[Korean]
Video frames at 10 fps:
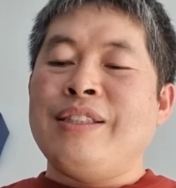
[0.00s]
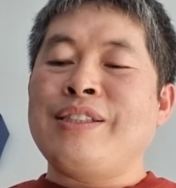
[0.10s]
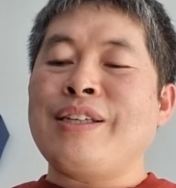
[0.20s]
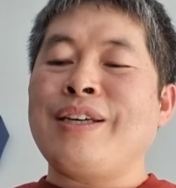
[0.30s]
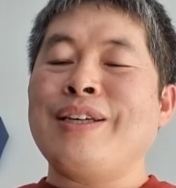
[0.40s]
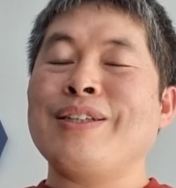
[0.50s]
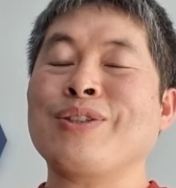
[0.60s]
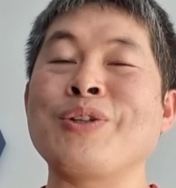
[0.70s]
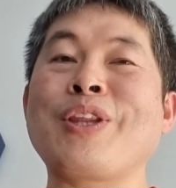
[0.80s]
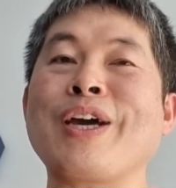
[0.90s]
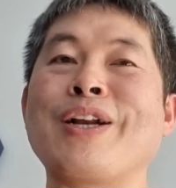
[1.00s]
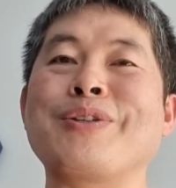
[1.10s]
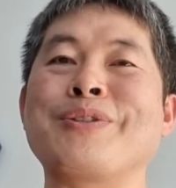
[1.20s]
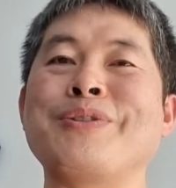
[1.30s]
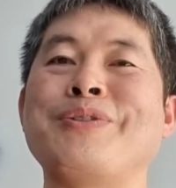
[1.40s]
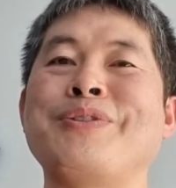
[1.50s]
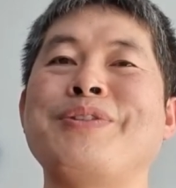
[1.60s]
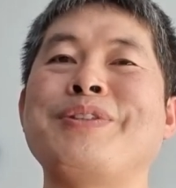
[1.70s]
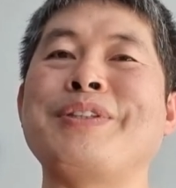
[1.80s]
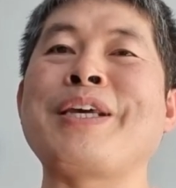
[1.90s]
이제 선택할 것은
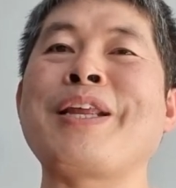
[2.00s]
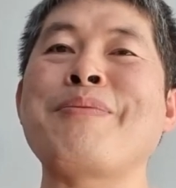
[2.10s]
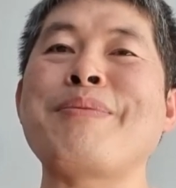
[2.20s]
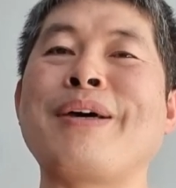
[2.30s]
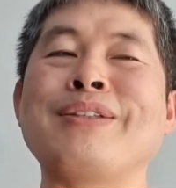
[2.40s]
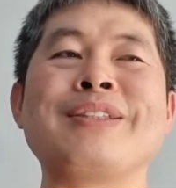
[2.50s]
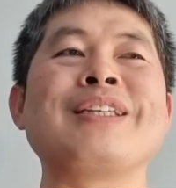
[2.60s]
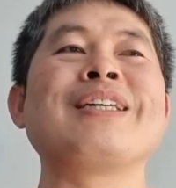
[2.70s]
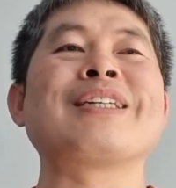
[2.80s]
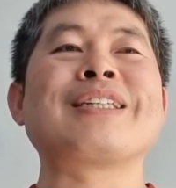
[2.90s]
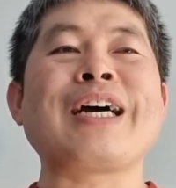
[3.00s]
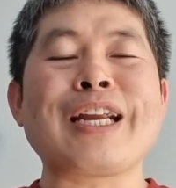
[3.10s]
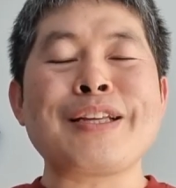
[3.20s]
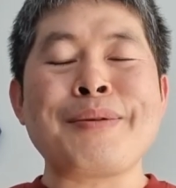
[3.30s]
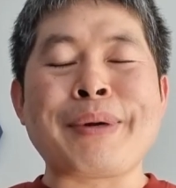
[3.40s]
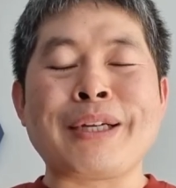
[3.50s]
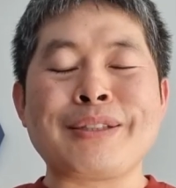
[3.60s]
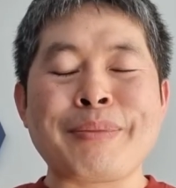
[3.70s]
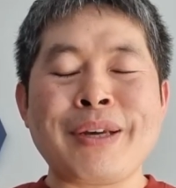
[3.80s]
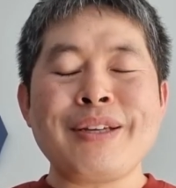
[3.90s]
예레미야는 그 하나님의
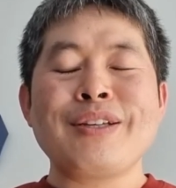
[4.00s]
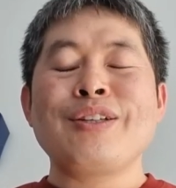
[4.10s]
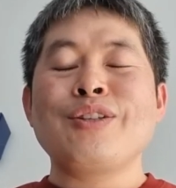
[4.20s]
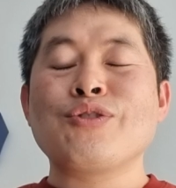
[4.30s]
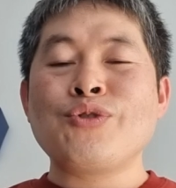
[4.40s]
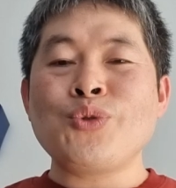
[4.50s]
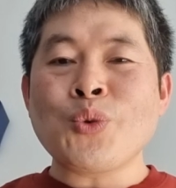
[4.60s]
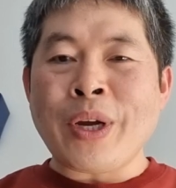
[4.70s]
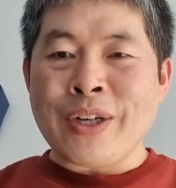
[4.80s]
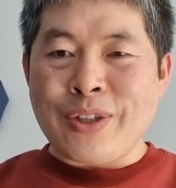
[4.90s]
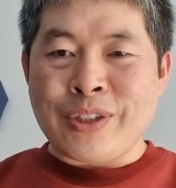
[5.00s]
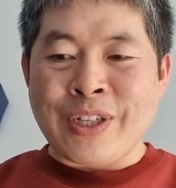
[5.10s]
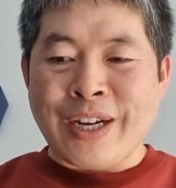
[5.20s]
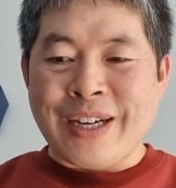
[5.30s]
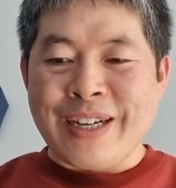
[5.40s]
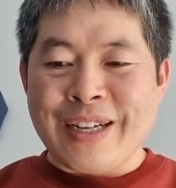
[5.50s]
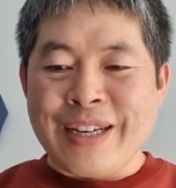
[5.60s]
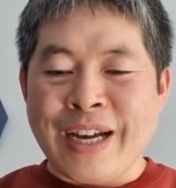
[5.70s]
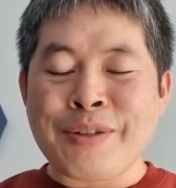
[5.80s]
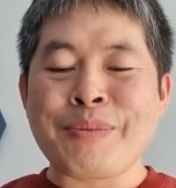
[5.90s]
말씀에 순종할 것이냐
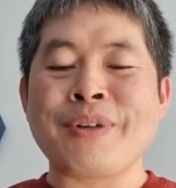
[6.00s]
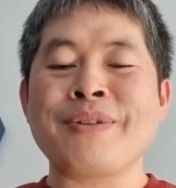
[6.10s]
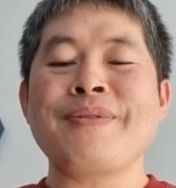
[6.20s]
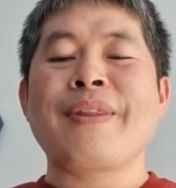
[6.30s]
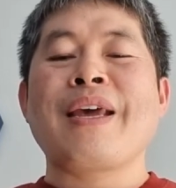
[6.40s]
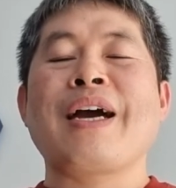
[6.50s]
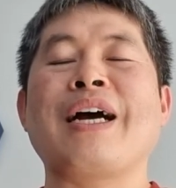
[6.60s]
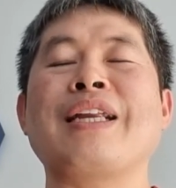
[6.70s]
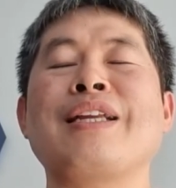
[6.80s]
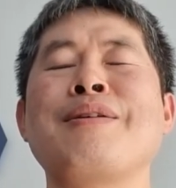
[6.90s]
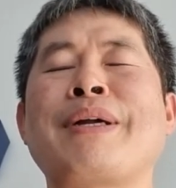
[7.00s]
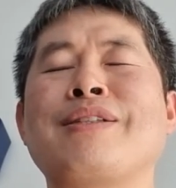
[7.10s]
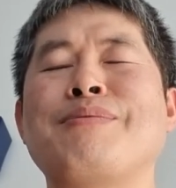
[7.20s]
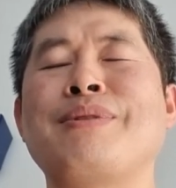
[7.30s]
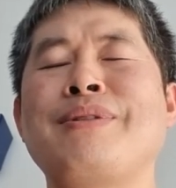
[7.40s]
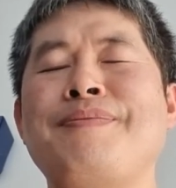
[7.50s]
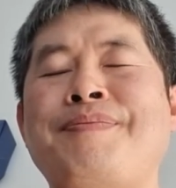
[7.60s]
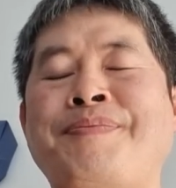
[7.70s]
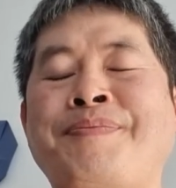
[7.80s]
아니면 하나님의 말씀을